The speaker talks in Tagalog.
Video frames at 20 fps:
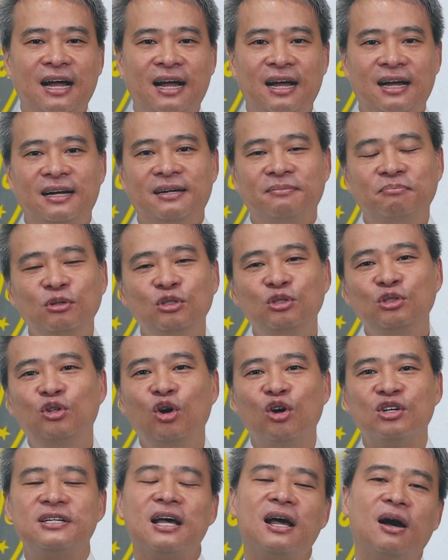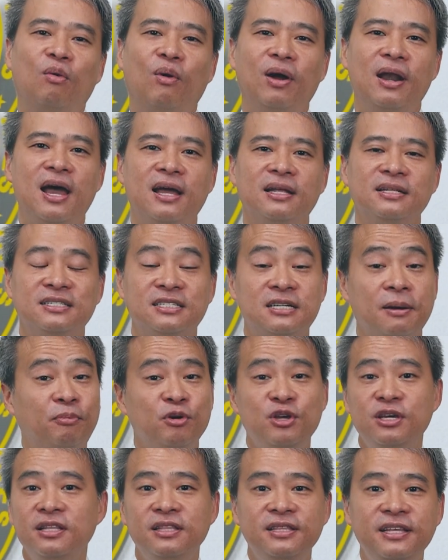uh, mundo sa kawalan, siya po
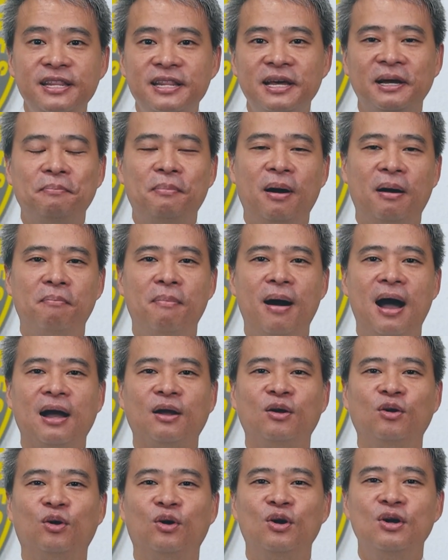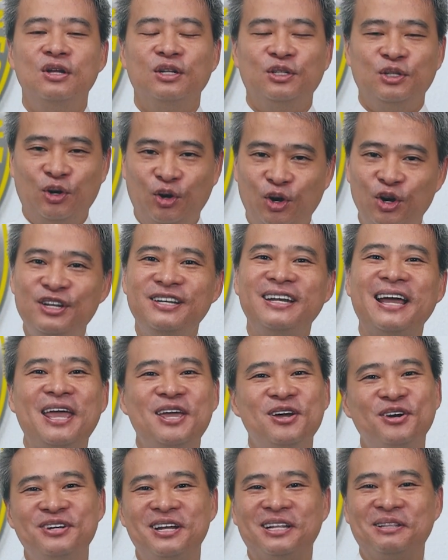hindi nagbabago noon,
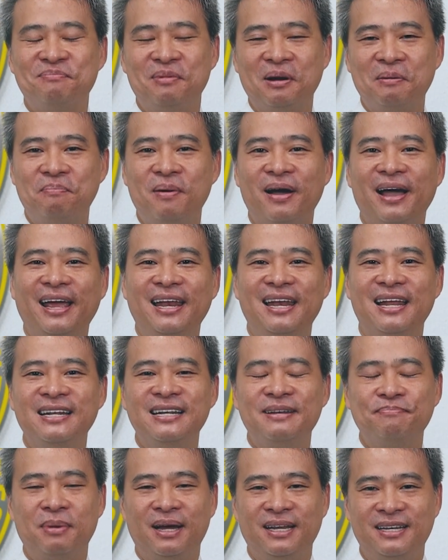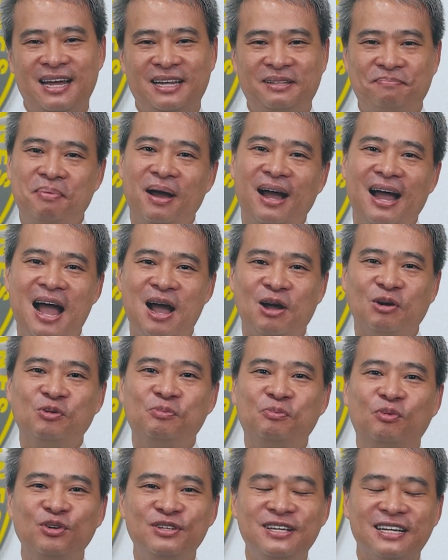ngayon at magpakailanman. At pangako
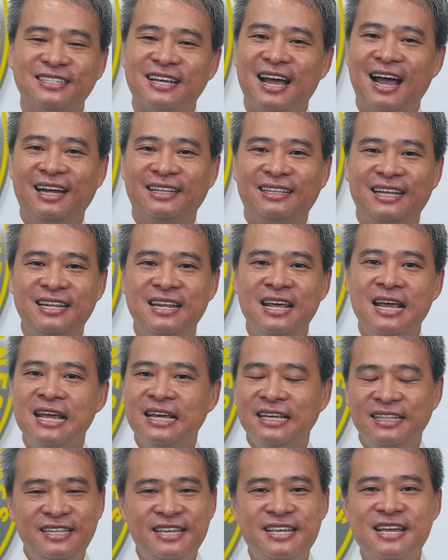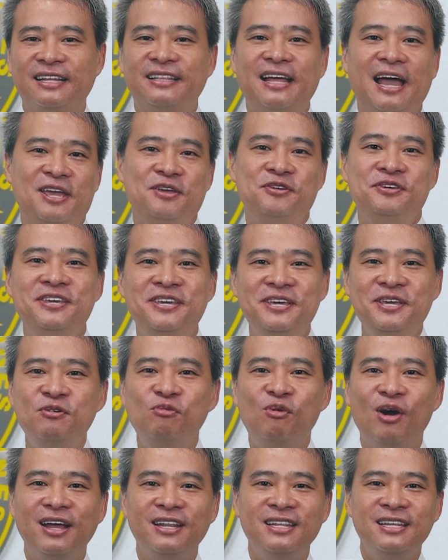po niya sa atin, hindi niya tayo
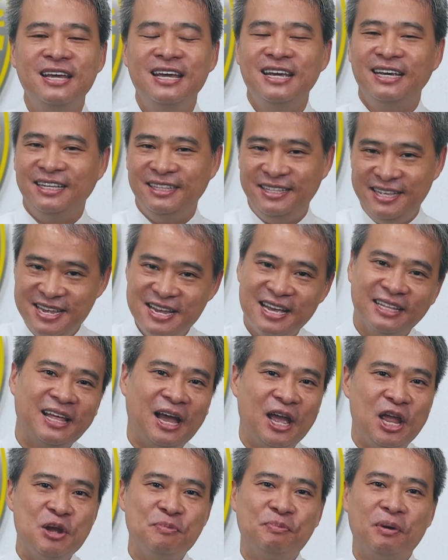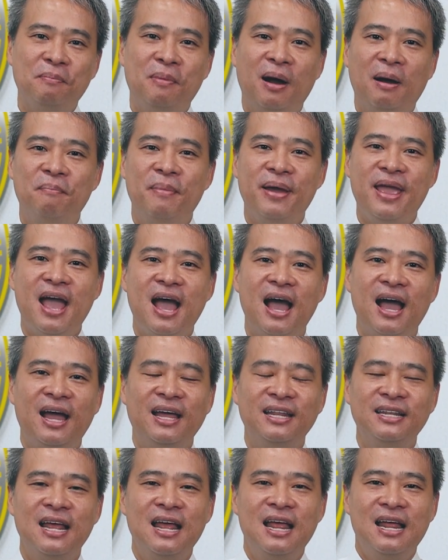iiwan, hindi niya tayo
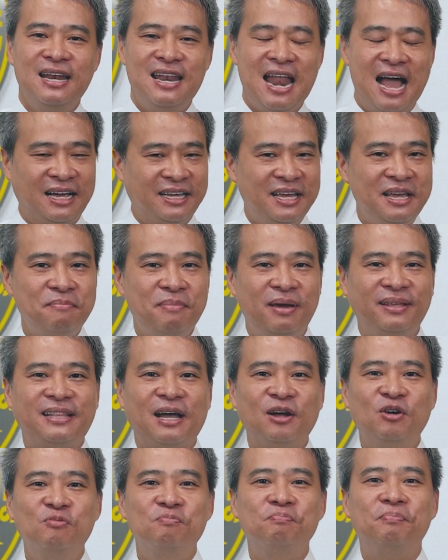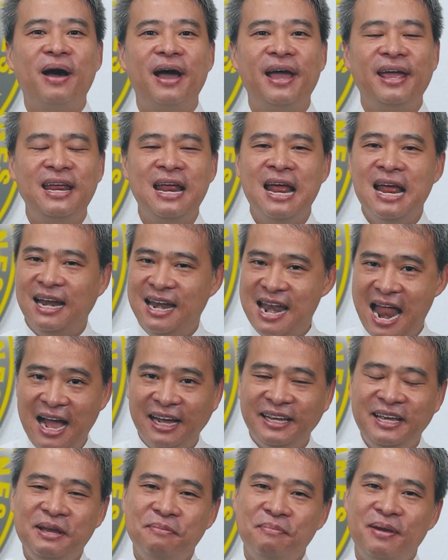pababayaan. Laging may tagumpay,
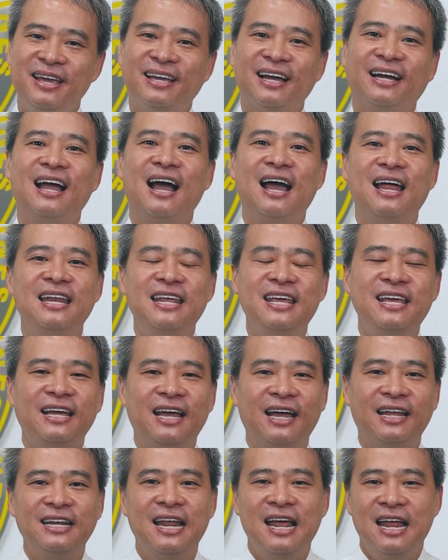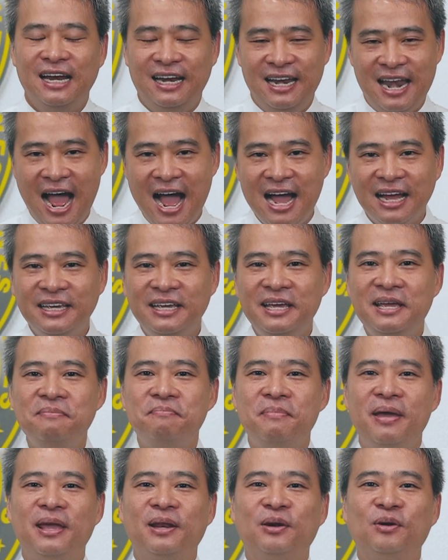laging may kagalingan, laging
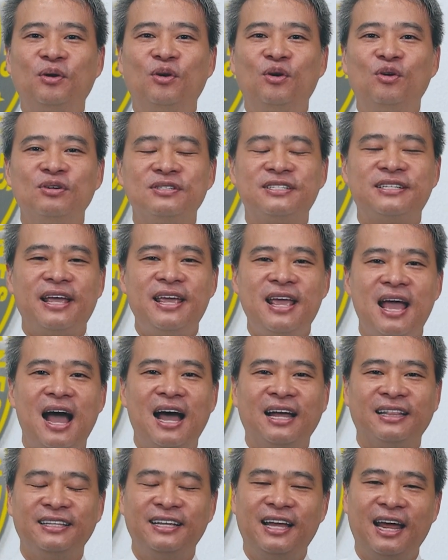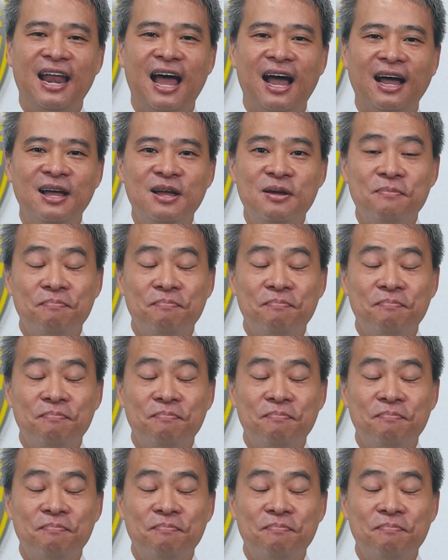mayroong saya at galak